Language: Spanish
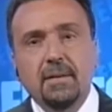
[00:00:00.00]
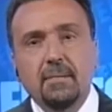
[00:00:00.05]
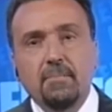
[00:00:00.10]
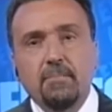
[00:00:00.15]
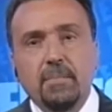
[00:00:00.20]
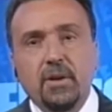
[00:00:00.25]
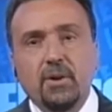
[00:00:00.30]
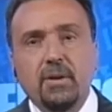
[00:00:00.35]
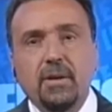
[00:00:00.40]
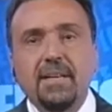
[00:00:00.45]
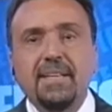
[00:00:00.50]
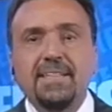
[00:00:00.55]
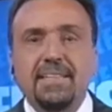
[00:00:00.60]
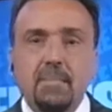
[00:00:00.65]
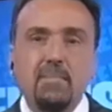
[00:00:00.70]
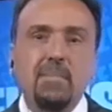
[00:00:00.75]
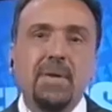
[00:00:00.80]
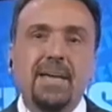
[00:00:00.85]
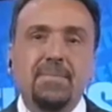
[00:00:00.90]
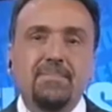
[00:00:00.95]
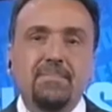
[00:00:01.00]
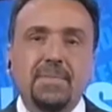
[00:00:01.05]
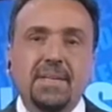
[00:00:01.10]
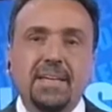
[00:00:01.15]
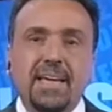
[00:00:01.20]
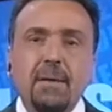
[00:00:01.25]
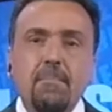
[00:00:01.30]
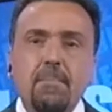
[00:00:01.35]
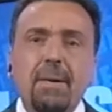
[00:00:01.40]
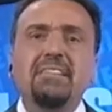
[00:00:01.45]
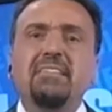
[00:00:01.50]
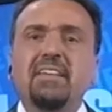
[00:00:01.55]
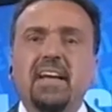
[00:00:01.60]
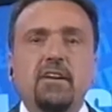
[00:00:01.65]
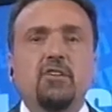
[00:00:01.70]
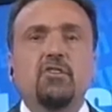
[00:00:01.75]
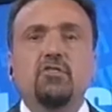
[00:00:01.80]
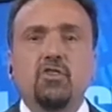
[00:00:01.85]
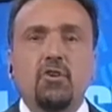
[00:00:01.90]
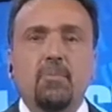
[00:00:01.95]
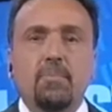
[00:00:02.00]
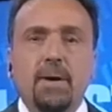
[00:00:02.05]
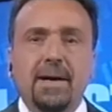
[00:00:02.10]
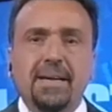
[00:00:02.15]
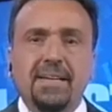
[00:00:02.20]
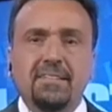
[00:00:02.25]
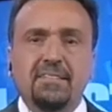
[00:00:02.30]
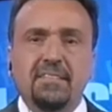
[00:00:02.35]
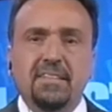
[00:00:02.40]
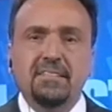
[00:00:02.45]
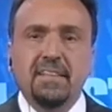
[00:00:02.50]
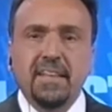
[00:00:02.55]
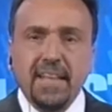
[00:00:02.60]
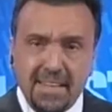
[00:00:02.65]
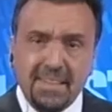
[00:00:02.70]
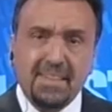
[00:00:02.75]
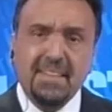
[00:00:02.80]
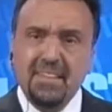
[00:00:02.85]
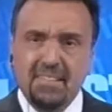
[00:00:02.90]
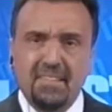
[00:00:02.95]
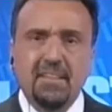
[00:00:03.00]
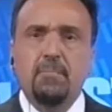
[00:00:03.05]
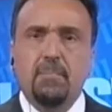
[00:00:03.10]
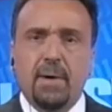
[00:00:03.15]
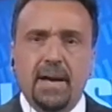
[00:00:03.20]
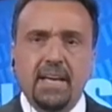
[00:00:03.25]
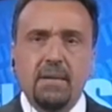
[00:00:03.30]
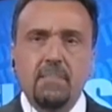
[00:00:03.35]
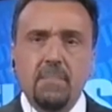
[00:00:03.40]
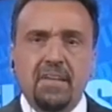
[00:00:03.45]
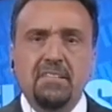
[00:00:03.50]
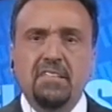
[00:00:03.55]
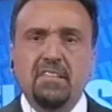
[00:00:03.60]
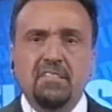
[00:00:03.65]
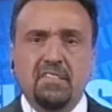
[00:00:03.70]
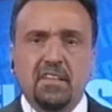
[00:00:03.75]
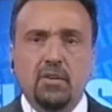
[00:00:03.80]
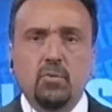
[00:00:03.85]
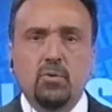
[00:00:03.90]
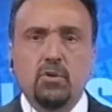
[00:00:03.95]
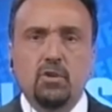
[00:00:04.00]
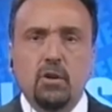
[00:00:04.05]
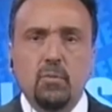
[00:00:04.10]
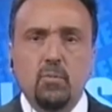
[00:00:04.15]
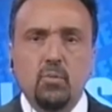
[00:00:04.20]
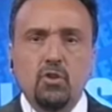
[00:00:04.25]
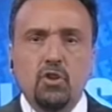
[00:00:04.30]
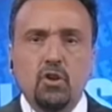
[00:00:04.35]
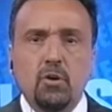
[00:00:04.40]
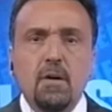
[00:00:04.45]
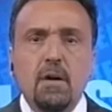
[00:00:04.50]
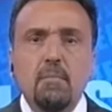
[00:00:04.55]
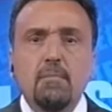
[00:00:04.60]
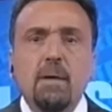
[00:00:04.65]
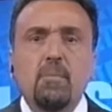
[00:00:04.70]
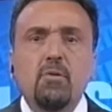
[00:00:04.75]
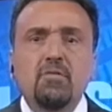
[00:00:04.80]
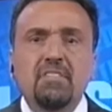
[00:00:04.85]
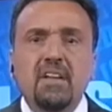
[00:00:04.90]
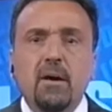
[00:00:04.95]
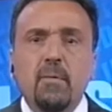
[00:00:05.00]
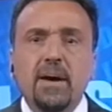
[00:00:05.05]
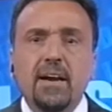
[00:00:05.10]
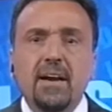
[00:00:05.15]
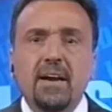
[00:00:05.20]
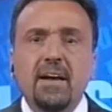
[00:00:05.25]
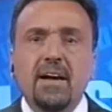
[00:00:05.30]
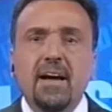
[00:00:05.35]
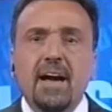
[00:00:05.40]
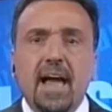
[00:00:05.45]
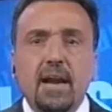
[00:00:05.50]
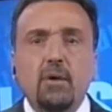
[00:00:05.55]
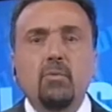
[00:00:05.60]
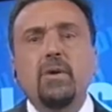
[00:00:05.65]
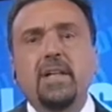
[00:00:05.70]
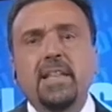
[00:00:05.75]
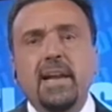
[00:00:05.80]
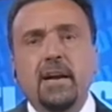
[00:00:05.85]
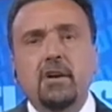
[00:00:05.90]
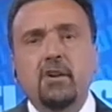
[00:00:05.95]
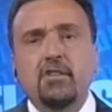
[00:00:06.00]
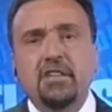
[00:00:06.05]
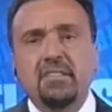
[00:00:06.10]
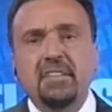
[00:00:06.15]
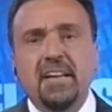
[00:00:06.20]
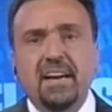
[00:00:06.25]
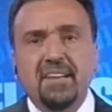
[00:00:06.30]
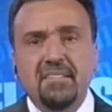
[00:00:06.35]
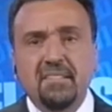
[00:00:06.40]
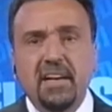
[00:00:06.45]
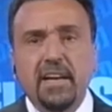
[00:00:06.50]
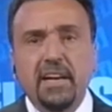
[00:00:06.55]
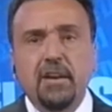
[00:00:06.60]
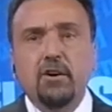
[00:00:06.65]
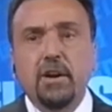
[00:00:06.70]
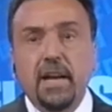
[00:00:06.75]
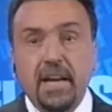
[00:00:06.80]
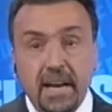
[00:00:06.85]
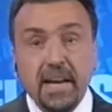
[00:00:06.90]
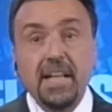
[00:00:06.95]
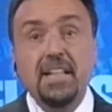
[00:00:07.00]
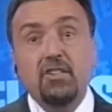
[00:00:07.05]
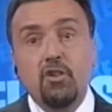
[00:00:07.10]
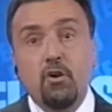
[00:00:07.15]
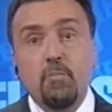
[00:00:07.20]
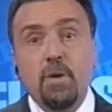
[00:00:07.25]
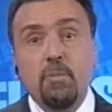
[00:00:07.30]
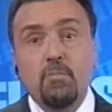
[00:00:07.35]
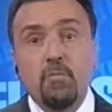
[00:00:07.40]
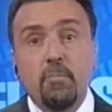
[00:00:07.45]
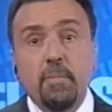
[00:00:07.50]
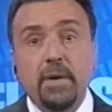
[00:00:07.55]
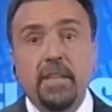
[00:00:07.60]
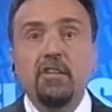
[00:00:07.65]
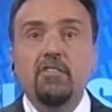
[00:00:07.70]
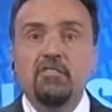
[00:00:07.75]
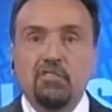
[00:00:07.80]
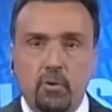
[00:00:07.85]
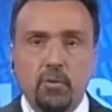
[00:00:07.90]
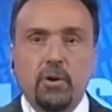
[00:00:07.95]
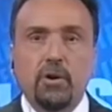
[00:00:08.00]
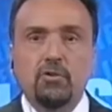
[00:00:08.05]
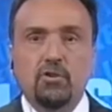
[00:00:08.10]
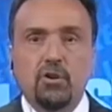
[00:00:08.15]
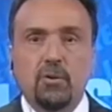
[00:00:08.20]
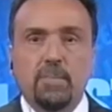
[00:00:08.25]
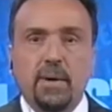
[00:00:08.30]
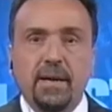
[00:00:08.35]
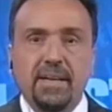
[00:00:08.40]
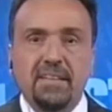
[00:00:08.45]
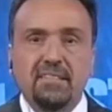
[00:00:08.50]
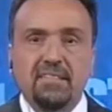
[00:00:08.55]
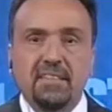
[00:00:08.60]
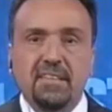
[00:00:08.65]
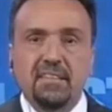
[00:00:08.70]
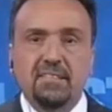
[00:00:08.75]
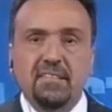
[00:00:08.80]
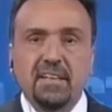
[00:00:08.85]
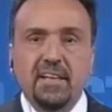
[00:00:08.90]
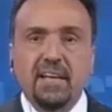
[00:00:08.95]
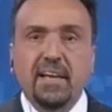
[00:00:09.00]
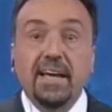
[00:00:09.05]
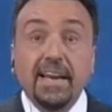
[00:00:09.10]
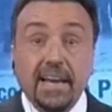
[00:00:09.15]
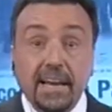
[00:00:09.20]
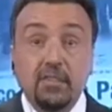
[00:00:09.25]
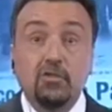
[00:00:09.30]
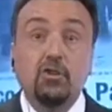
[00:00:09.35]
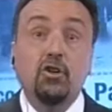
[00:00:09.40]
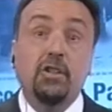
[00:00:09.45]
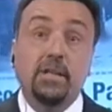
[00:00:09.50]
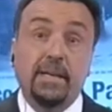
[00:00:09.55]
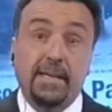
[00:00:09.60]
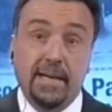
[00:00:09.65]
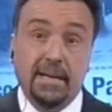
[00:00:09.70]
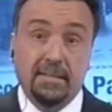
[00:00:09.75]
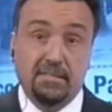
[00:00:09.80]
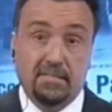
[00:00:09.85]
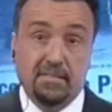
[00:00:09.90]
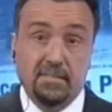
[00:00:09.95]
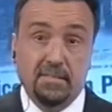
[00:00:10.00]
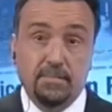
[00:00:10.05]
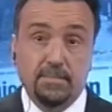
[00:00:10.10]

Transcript: Pero, y también, ¿qué pasa en otros países? ¿Este es el país más inseguro del mundo? Vamos a ver algunas de las noticias que salieron en estos mismos medios sobre otros países en estos días.